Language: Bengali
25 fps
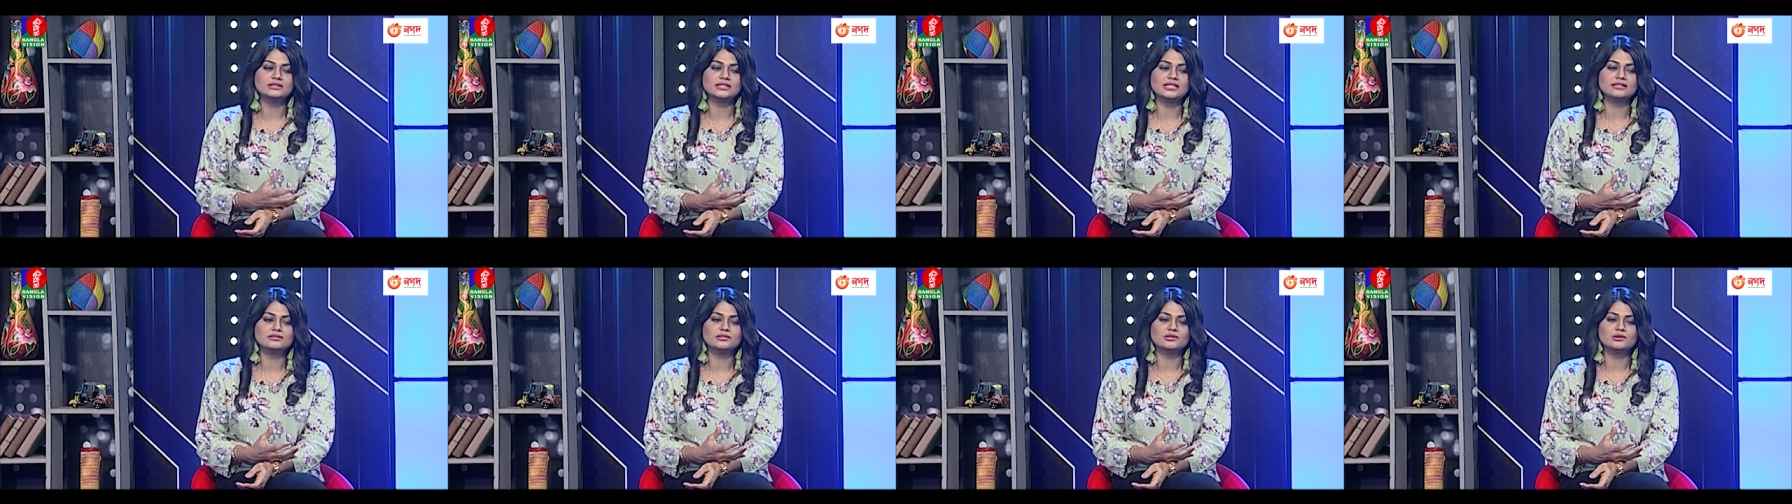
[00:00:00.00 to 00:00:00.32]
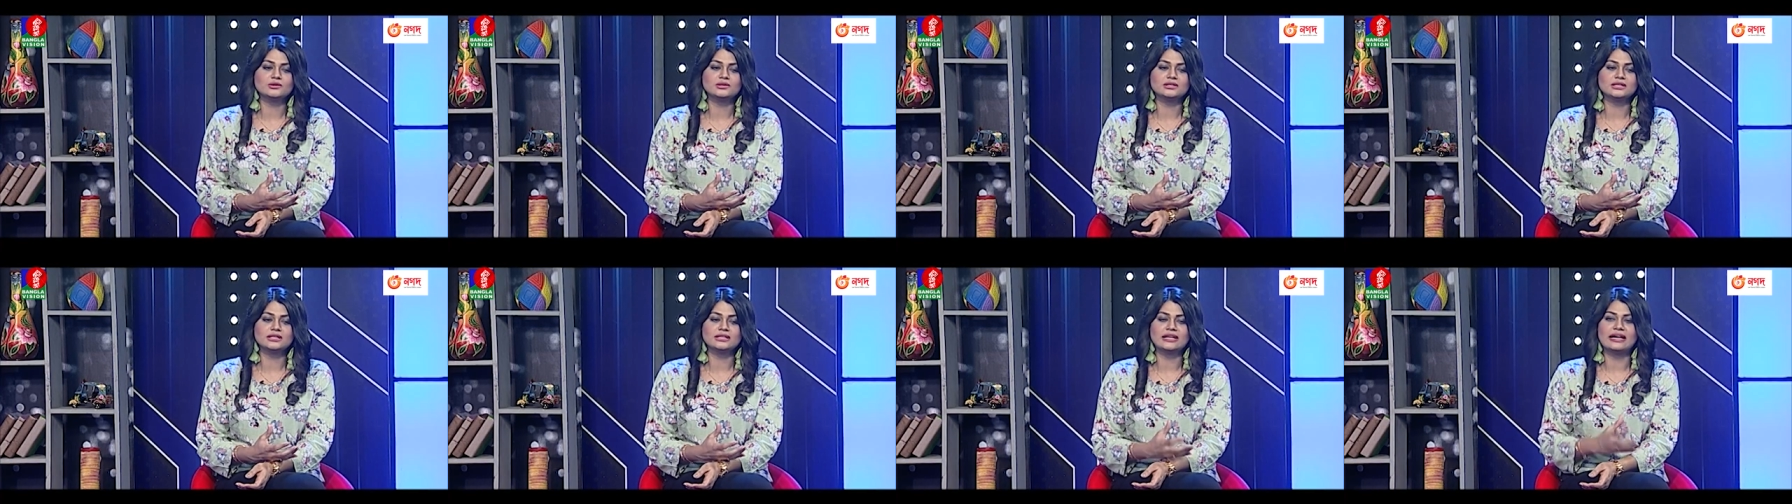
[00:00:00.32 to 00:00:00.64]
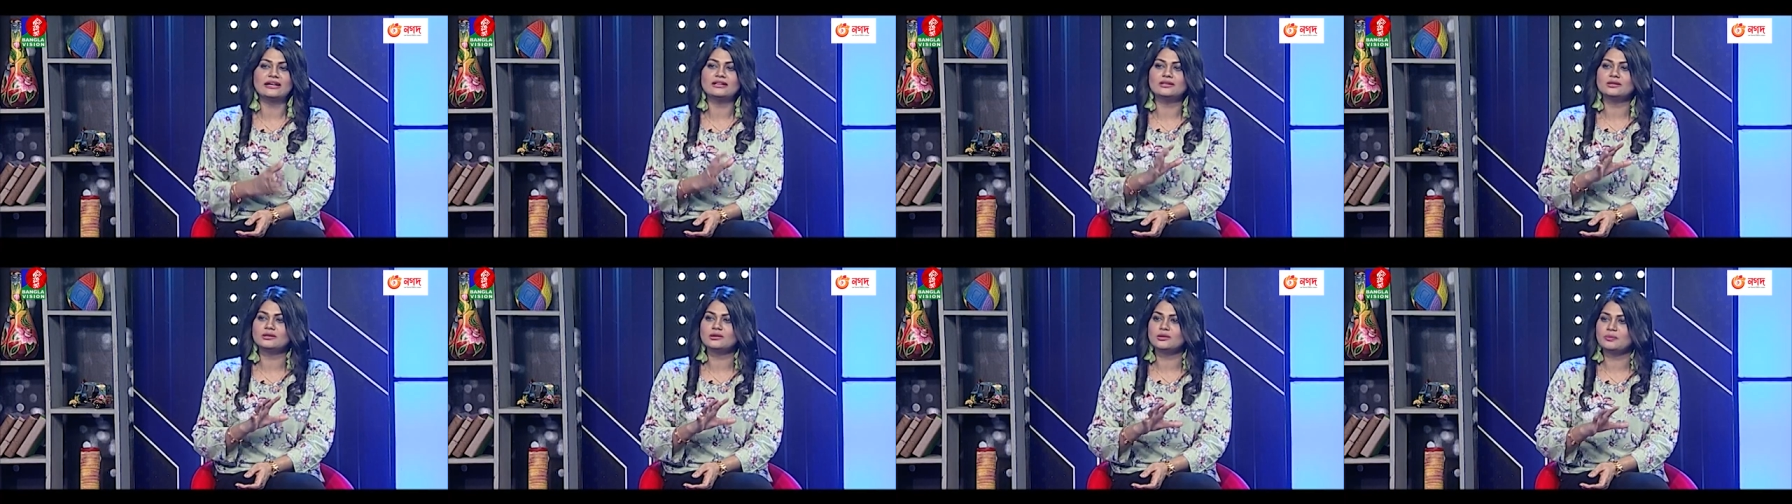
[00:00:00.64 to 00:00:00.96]
জাস্ট হচ্ছে
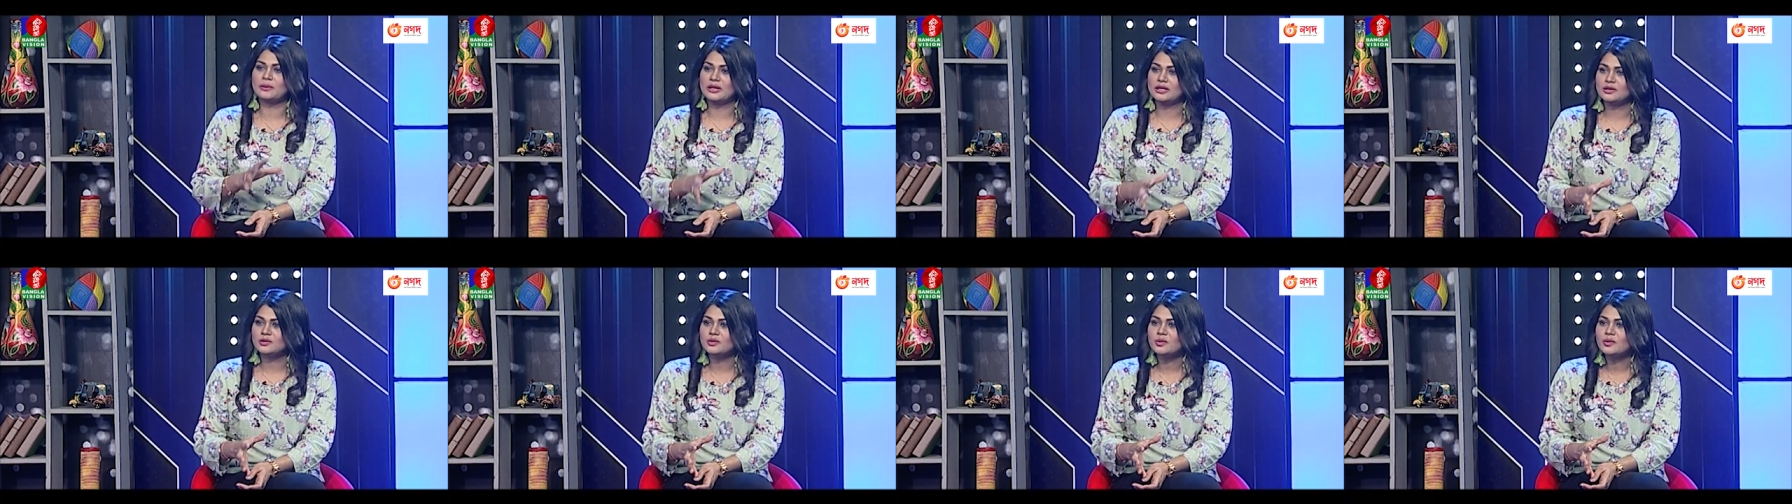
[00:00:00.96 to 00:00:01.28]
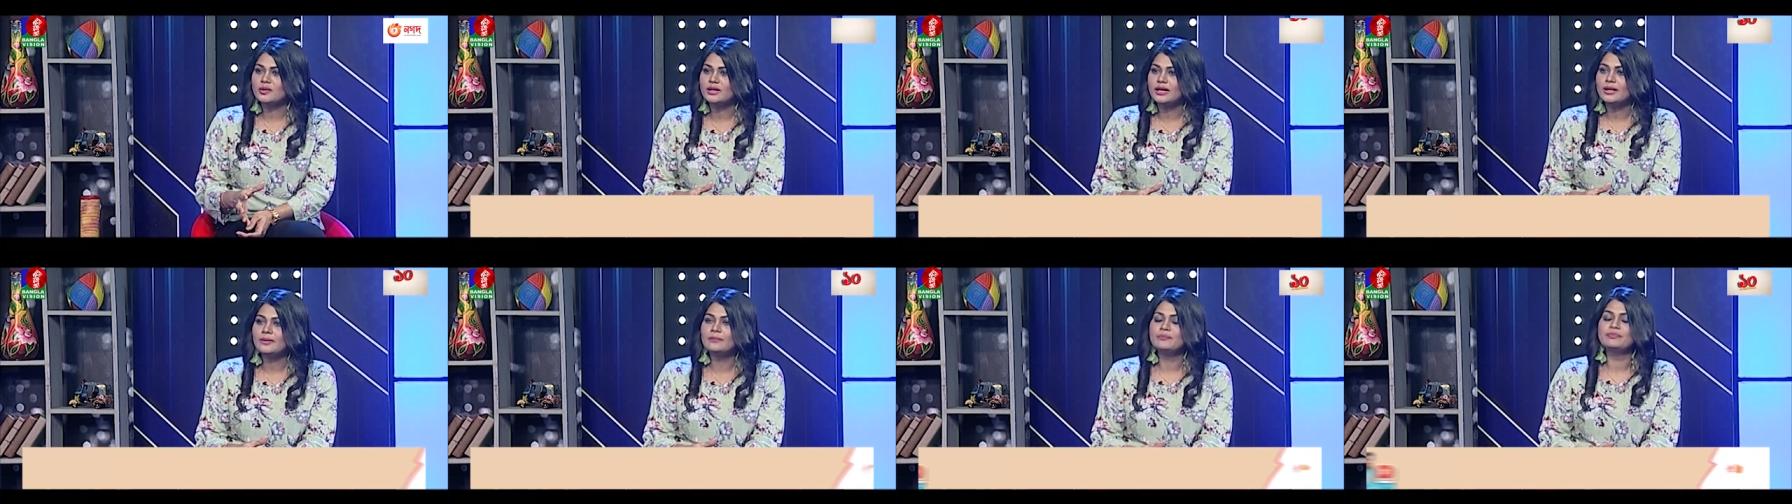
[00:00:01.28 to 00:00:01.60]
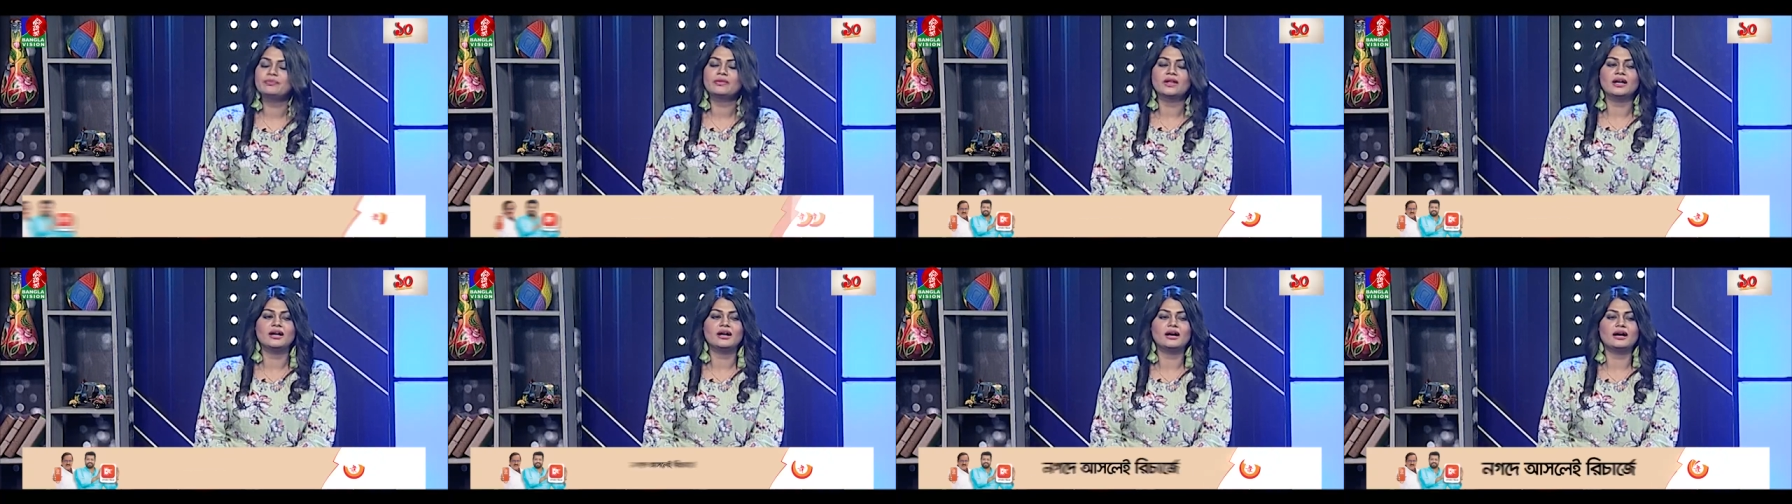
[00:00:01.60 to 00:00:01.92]
দায়িত্ব পালন করা
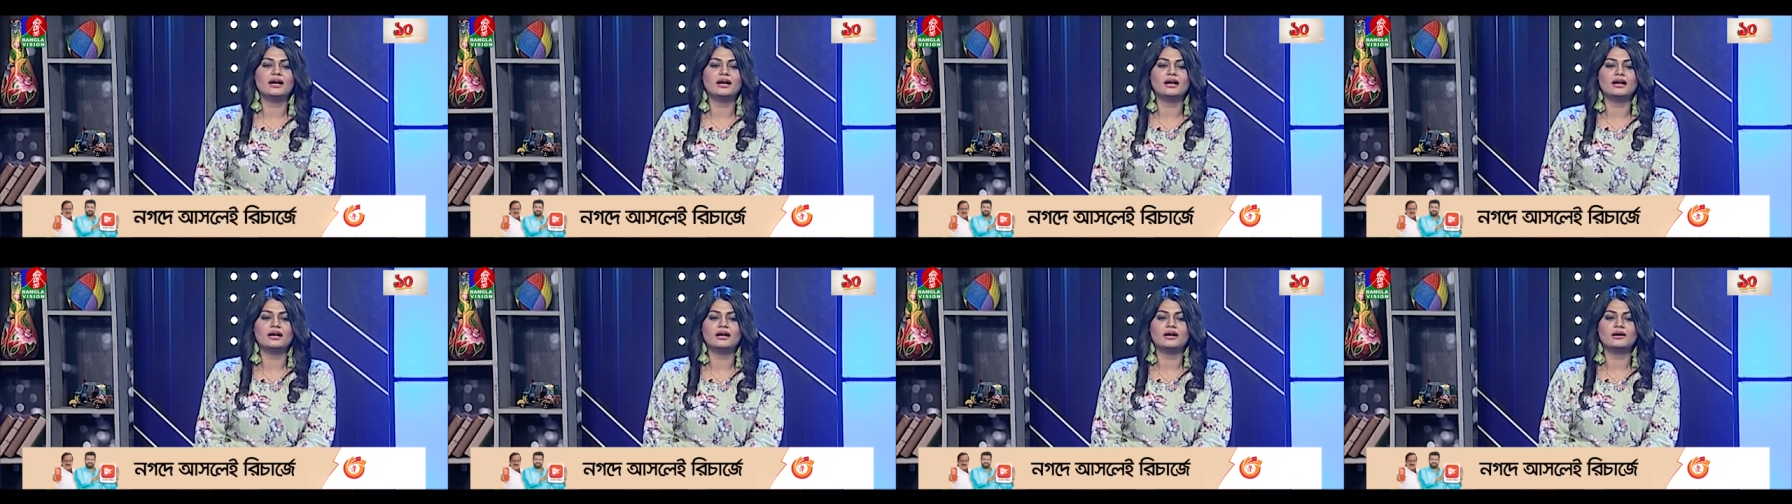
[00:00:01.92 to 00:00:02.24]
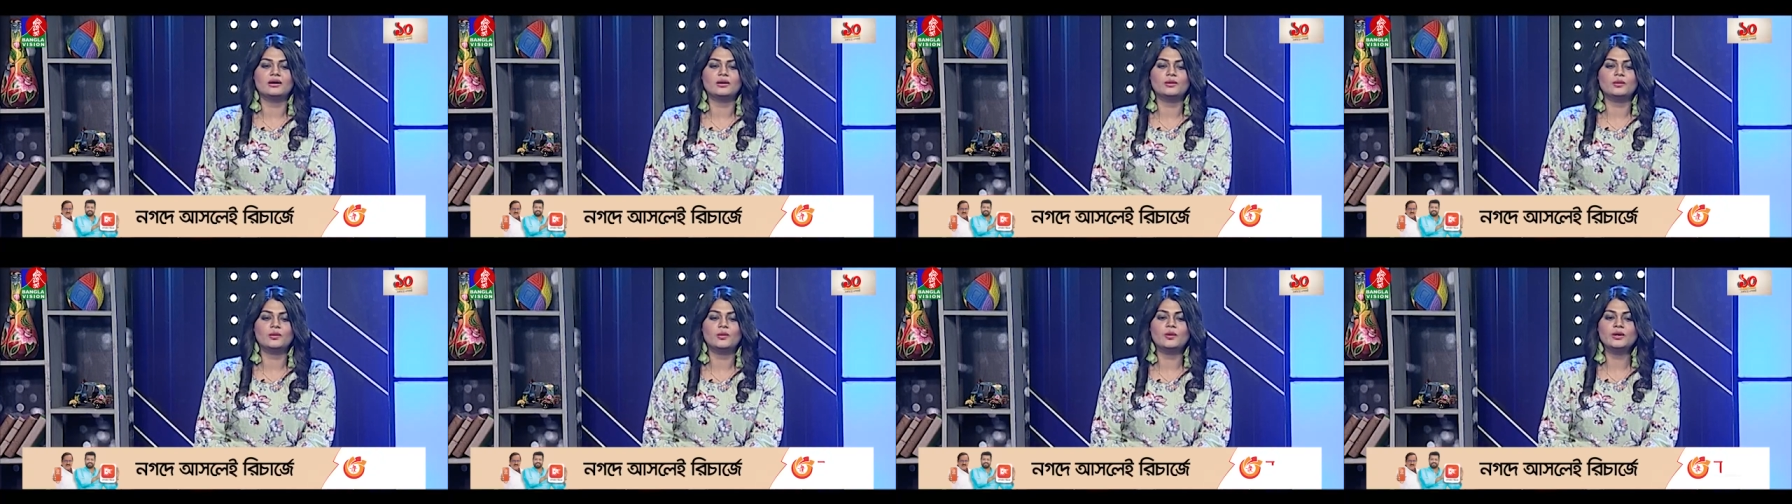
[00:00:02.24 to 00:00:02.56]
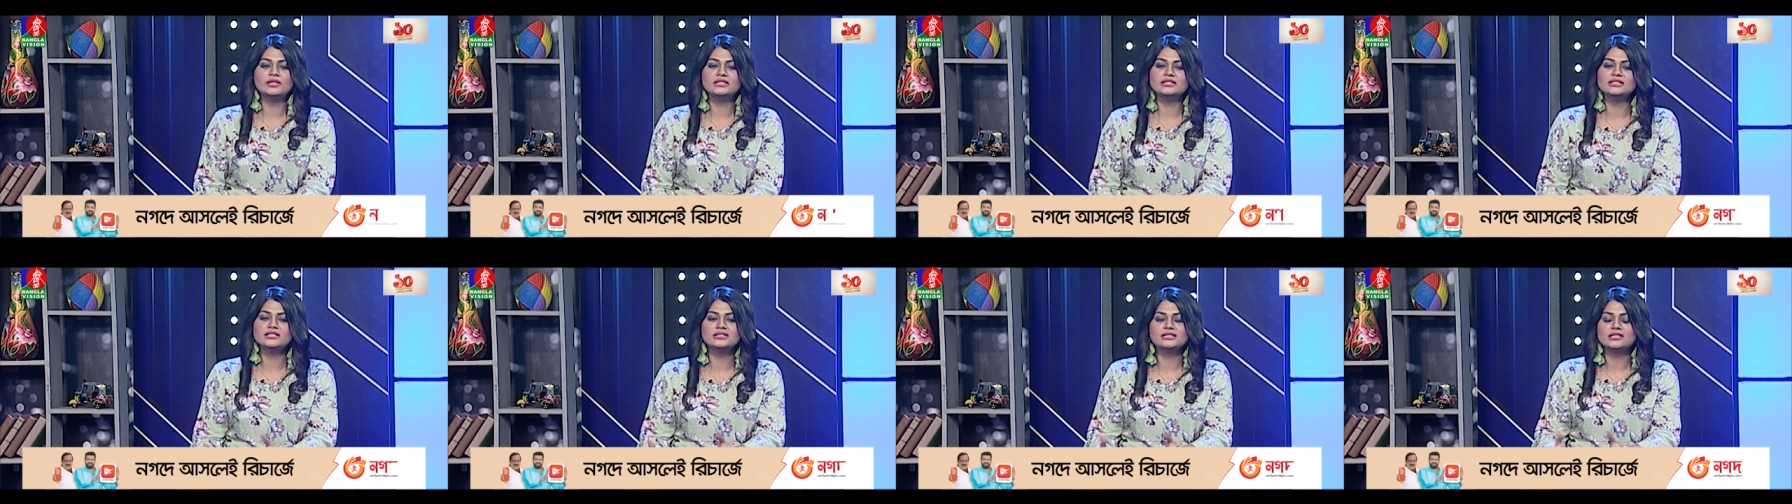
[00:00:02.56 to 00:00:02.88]

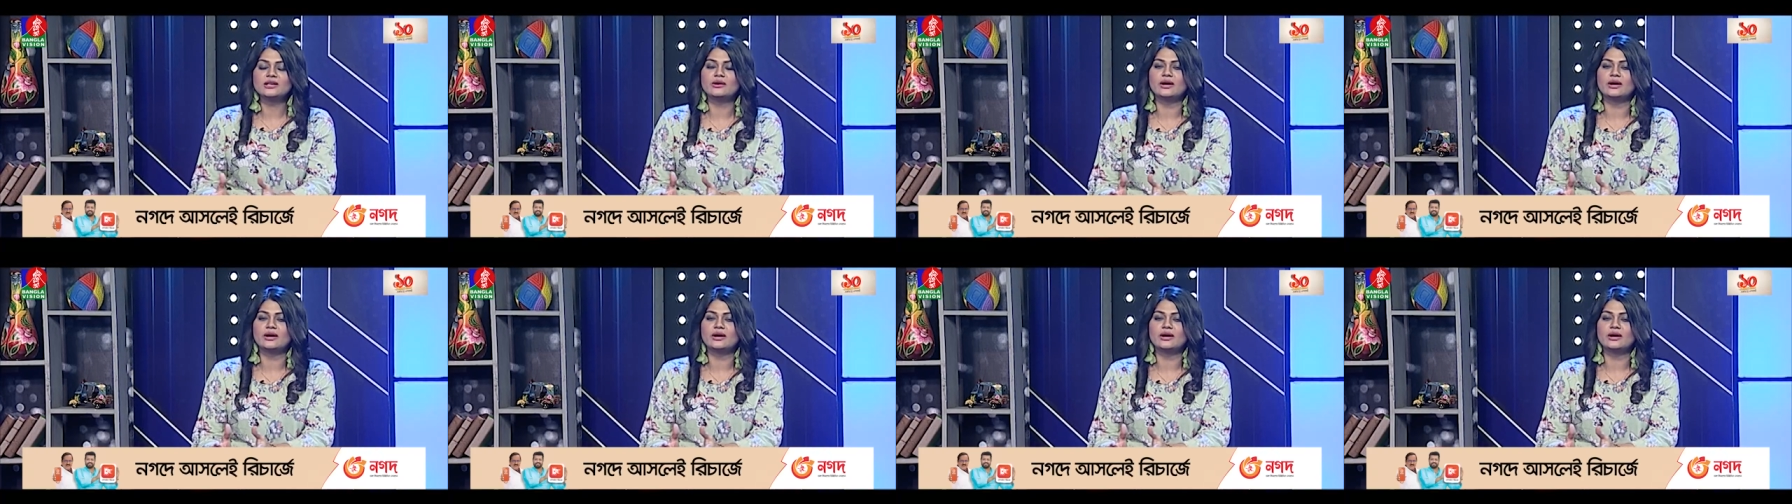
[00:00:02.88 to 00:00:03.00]
ওই জিনিসটা